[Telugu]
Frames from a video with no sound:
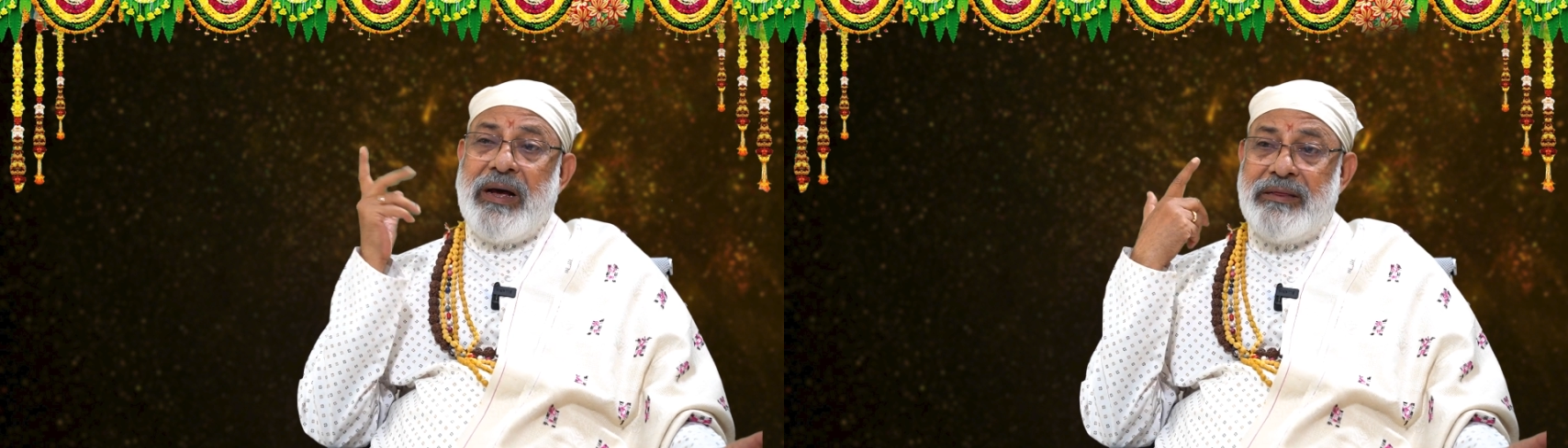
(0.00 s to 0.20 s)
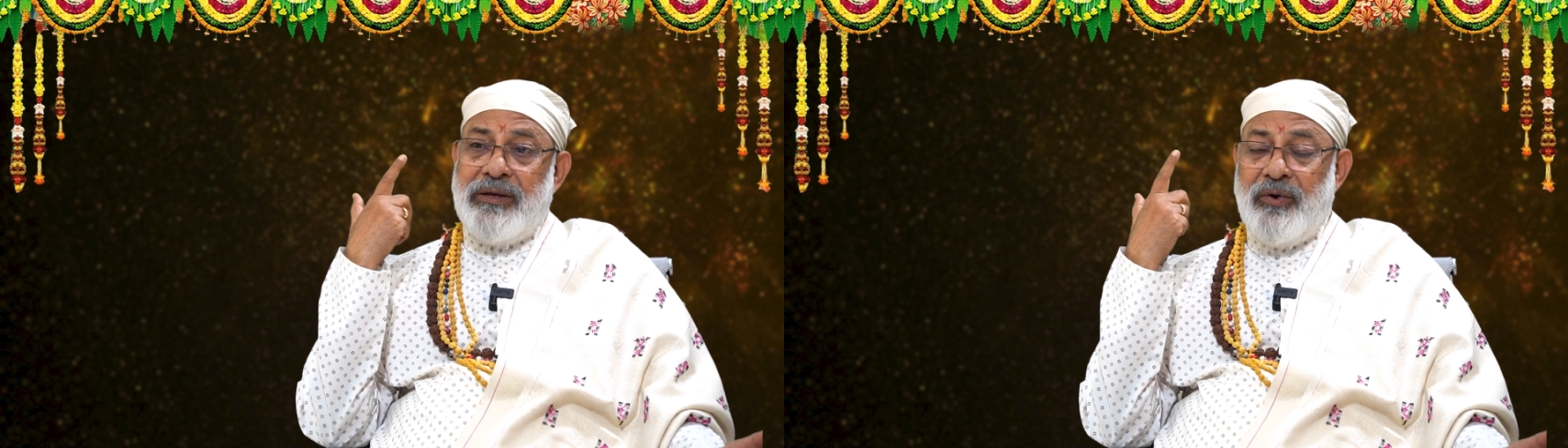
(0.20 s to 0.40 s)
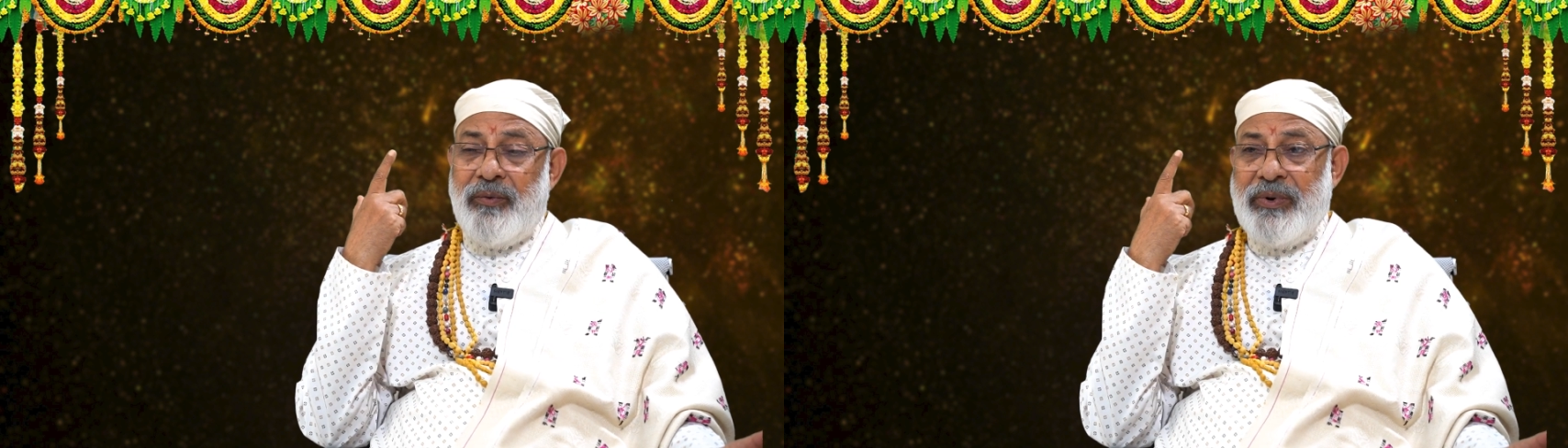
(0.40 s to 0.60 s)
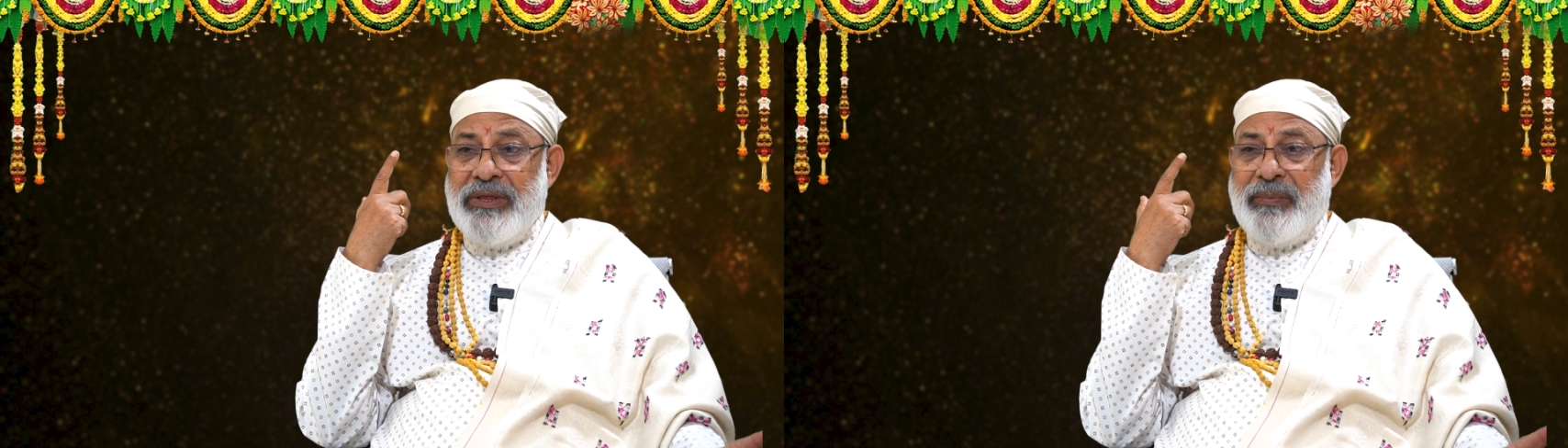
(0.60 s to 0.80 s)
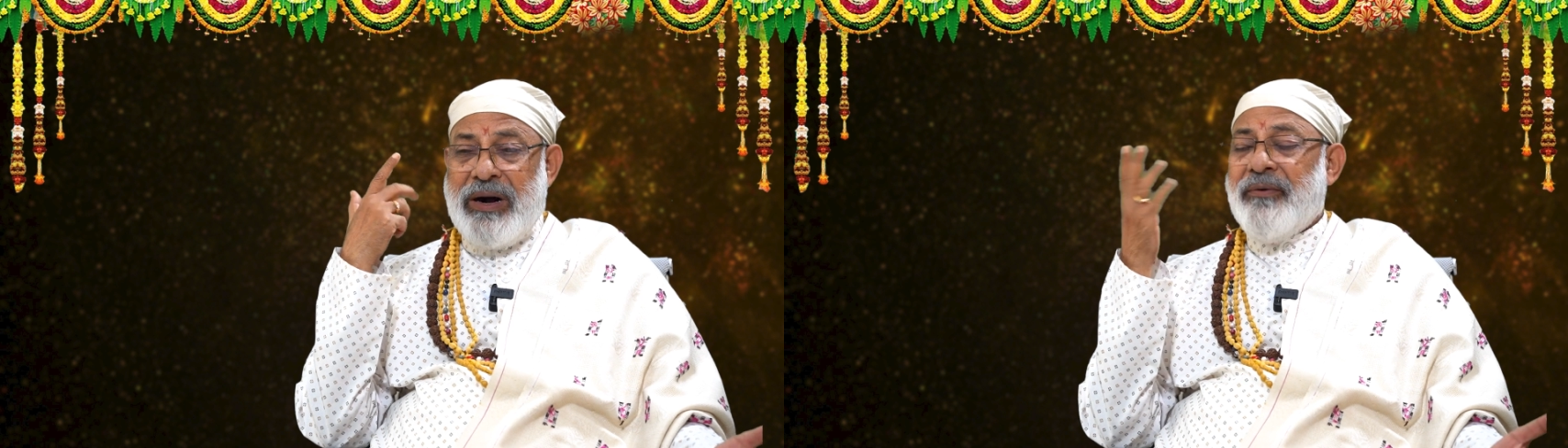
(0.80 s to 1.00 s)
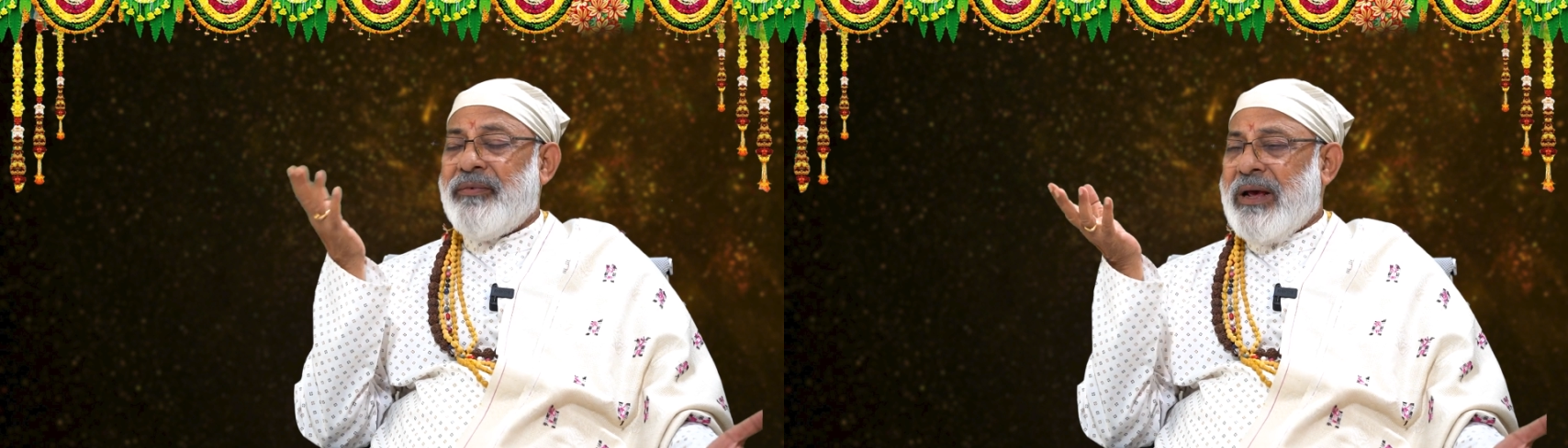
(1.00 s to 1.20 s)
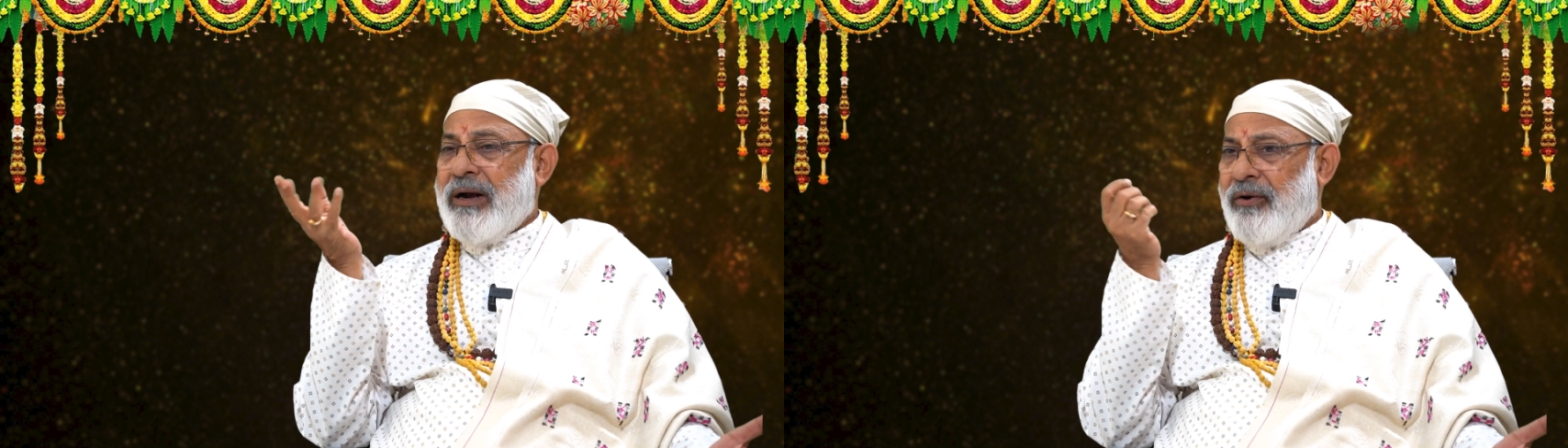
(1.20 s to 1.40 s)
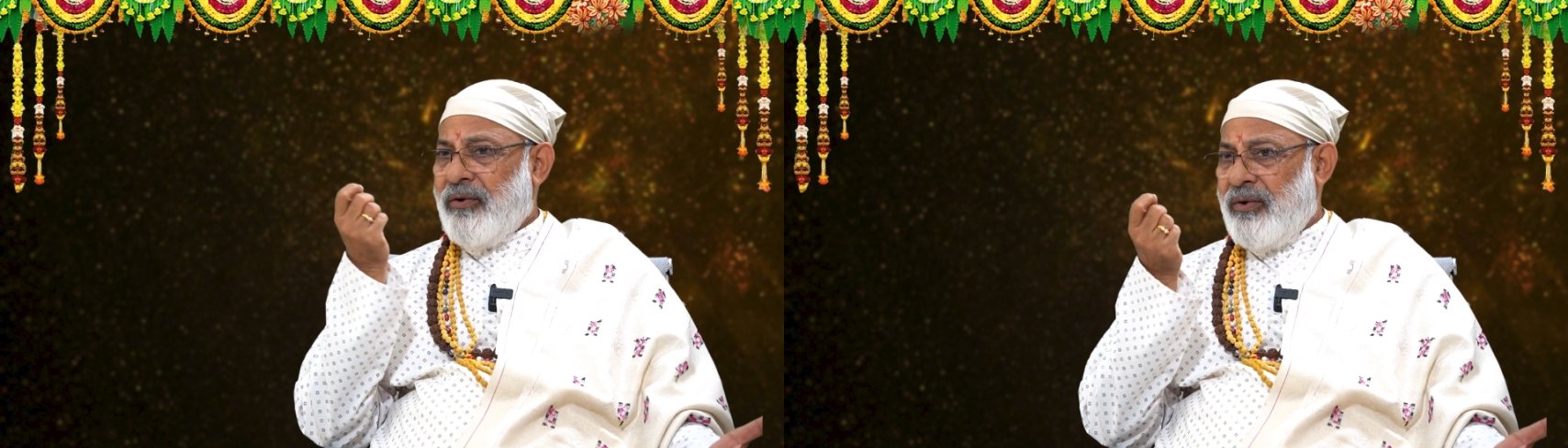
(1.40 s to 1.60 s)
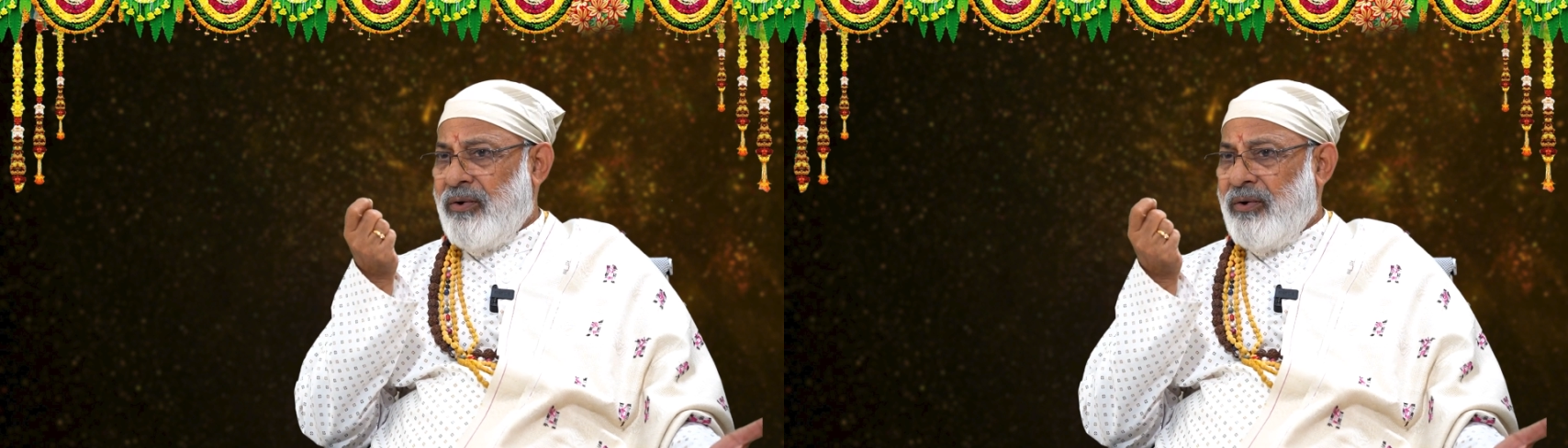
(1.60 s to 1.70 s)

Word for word: అంత గొప్పది మనం దాంట్లో